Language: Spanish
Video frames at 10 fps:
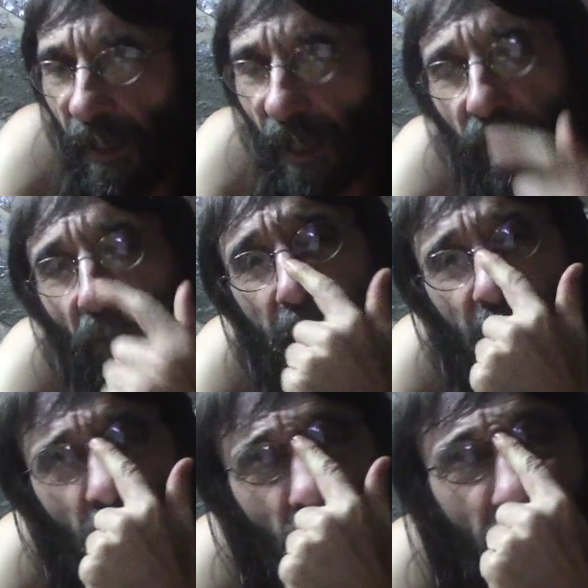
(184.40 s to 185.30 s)
El
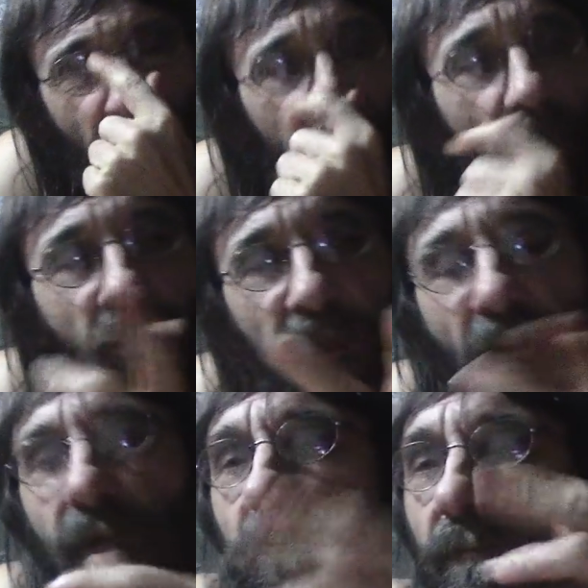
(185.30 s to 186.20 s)
concepto que quiere
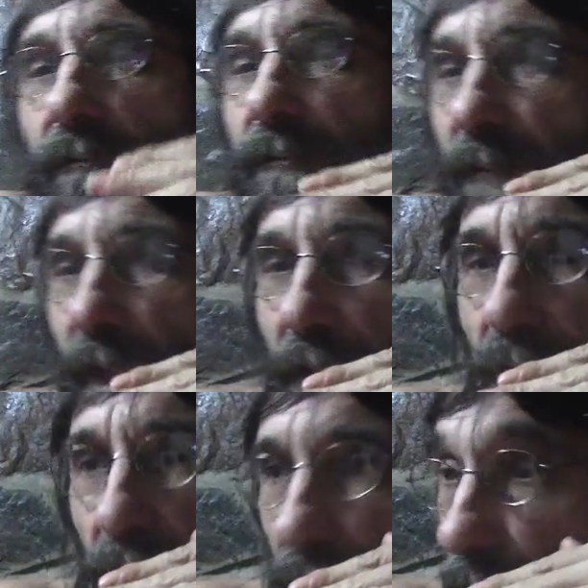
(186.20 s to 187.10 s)
mostrar, ya
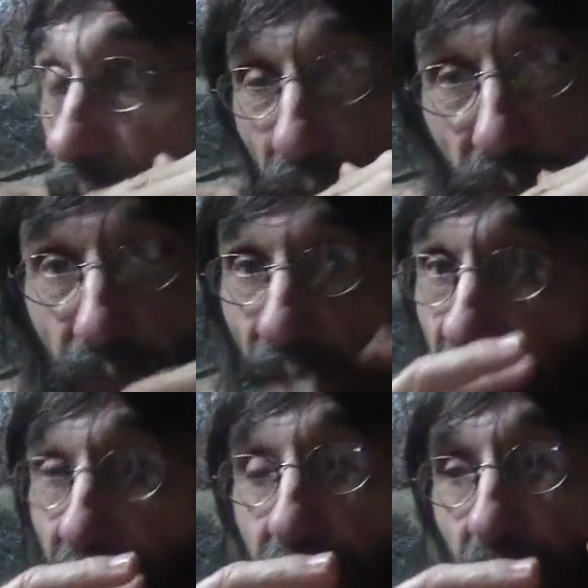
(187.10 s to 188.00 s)
digo, luego
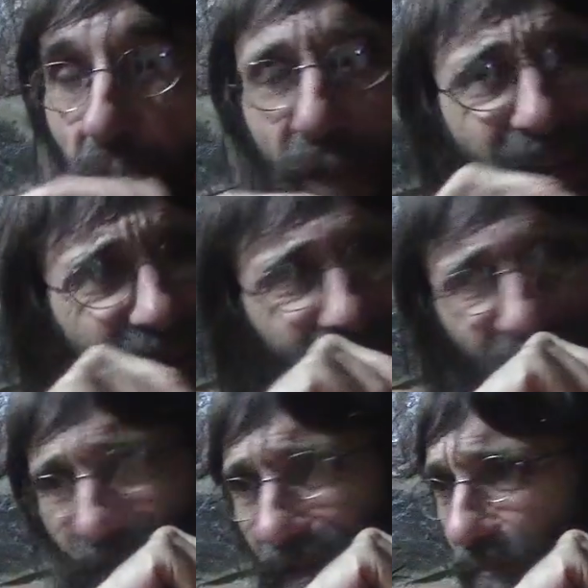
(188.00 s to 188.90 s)
cualquier historia
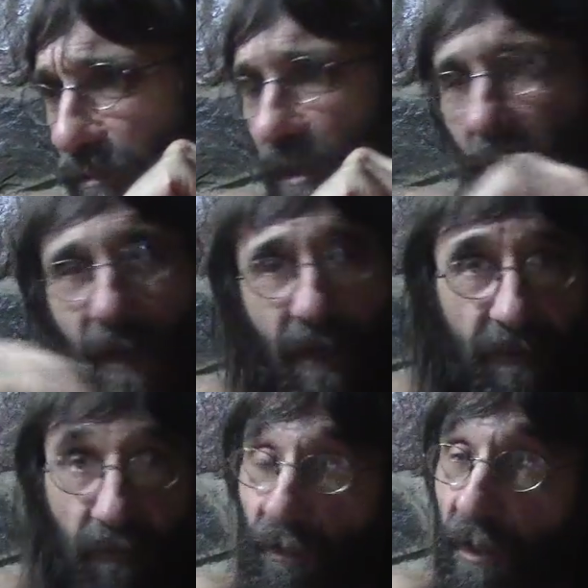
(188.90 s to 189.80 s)
le puedes
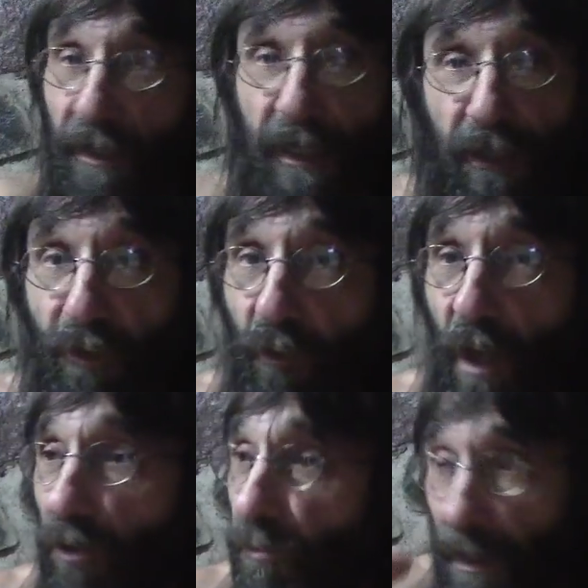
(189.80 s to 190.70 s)
dar, puedes tirar como
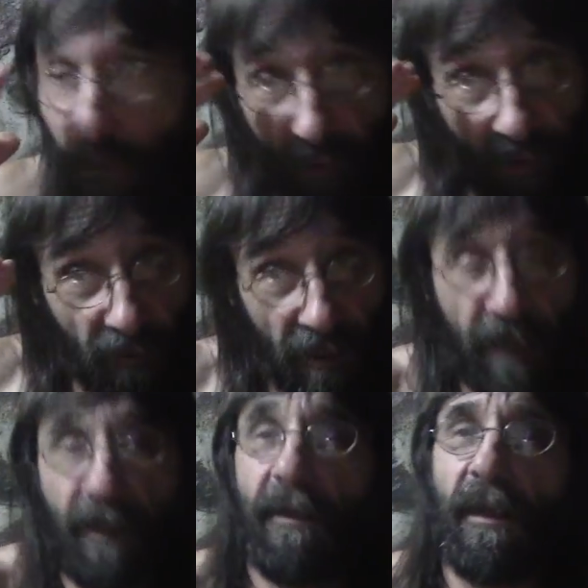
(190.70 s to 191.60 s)
la goma, lo puedes
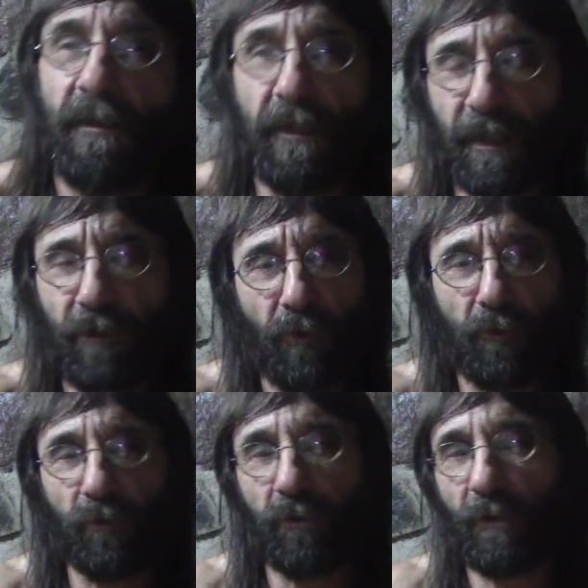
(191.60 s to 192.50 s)
mirar desde distintos
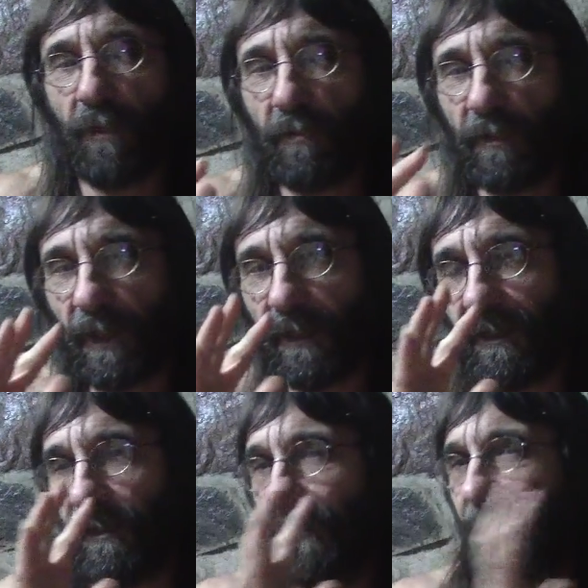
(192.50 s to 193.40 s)
puntos de vista
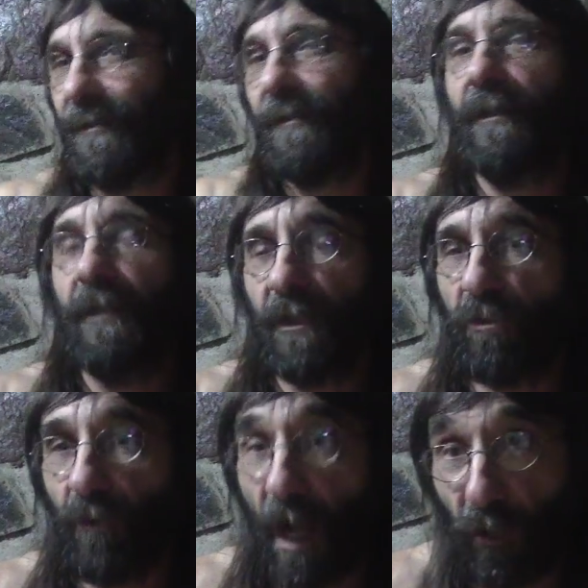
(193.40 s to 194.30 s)
y
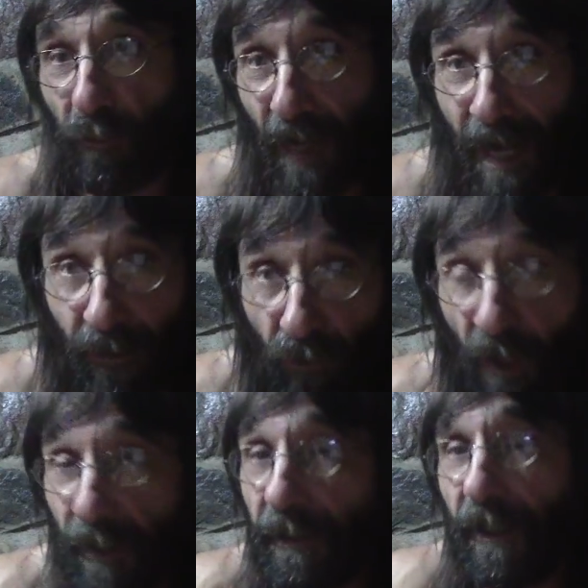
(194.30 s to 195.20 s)
eso, acoplarlo
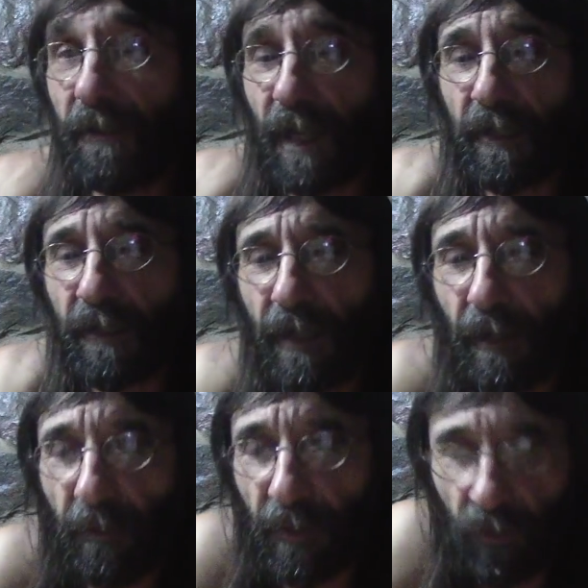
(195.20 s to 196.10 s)
a distintas
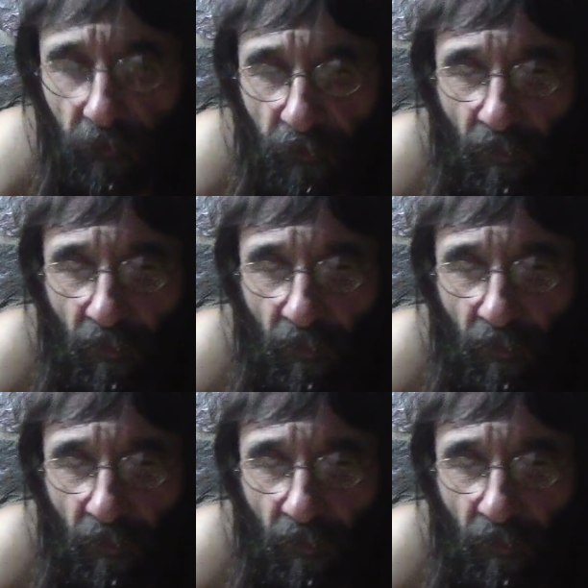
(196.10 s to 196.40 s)
ideas, pero